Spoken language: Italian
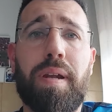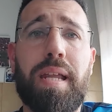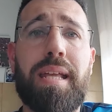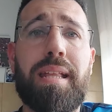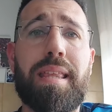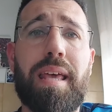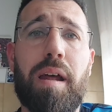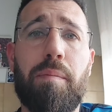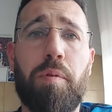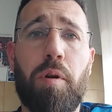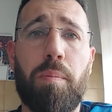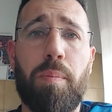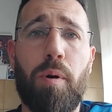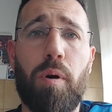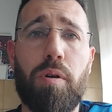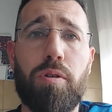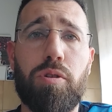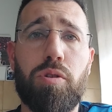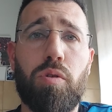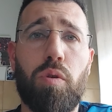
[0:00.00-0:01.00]
l'Inter ha
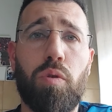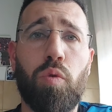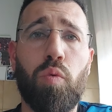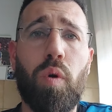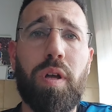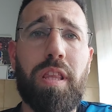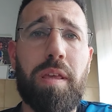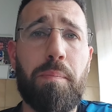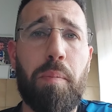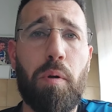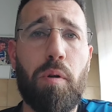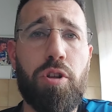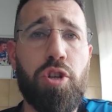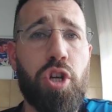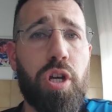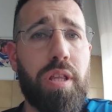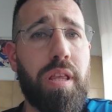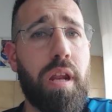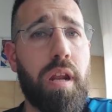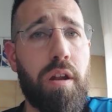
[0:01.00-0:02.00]
proposto due
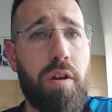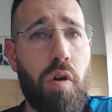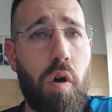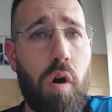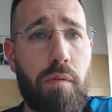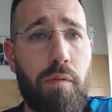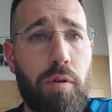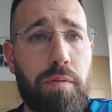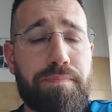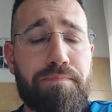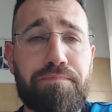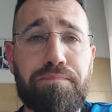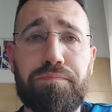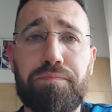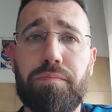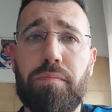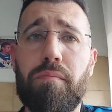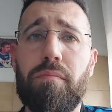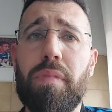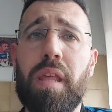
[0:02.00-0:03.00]
tipologie di rinnovo,
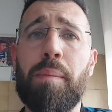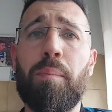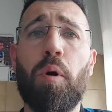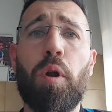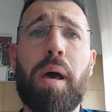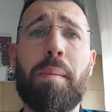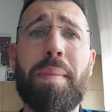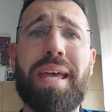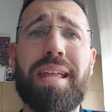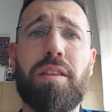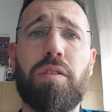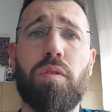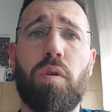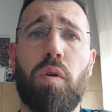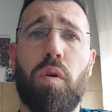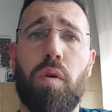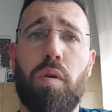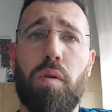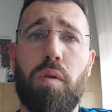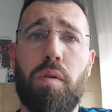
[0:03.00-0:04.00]

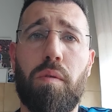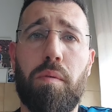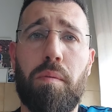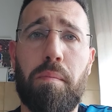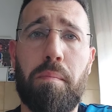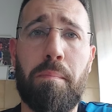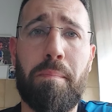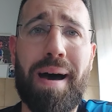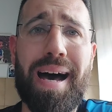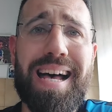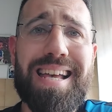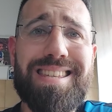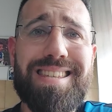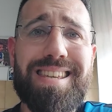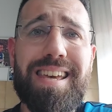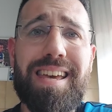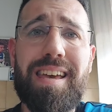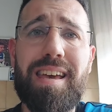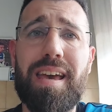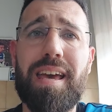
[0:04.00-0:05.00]
abbonamento
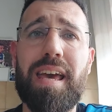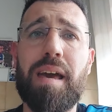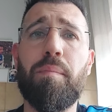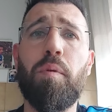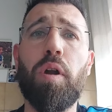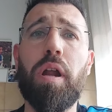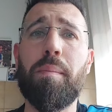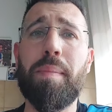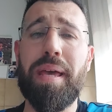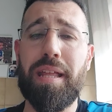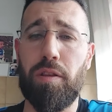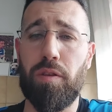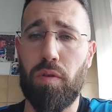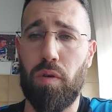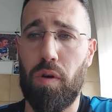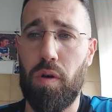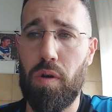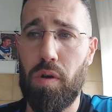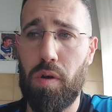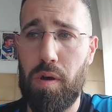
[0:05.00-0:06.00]
base e
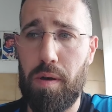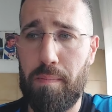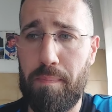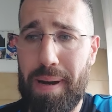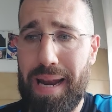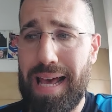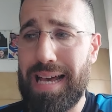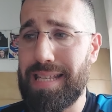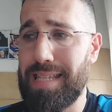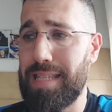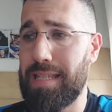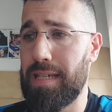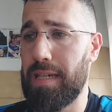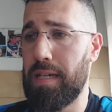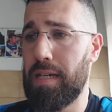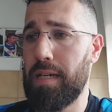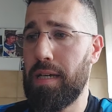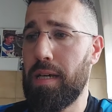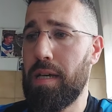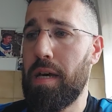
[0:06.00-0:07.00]
abbonamento plus.
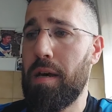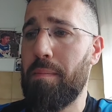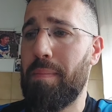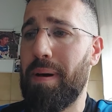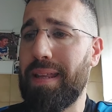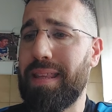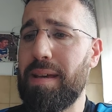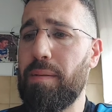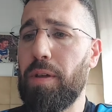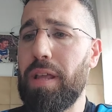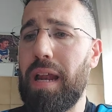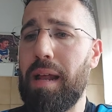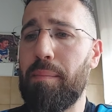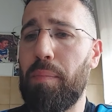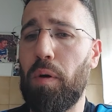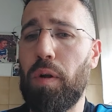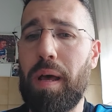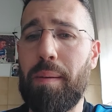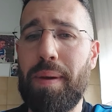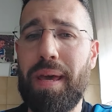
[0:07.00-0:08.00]
Partiamo
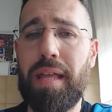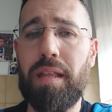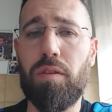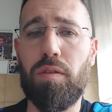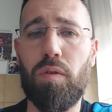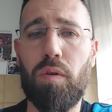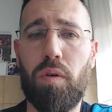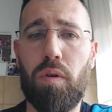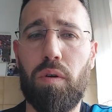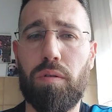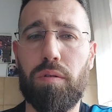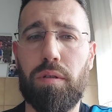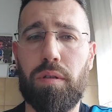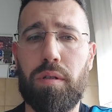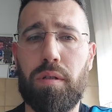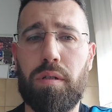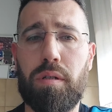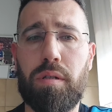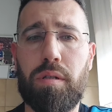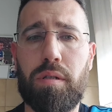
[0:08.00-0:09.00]
dall'abbonamento
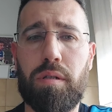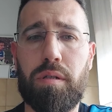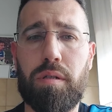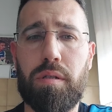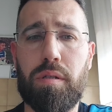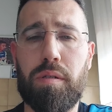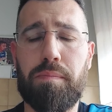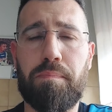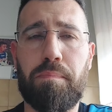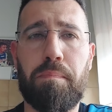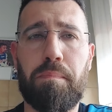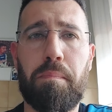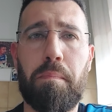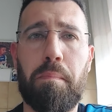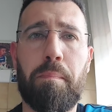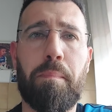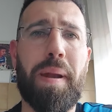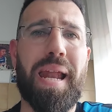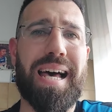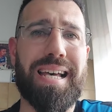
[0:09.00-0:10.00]
eh,
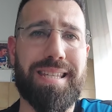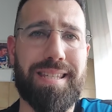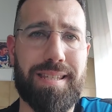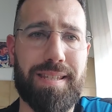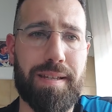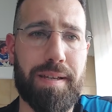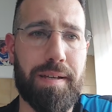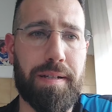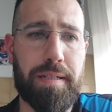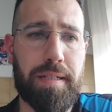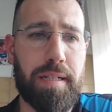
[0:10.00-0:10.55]
plus.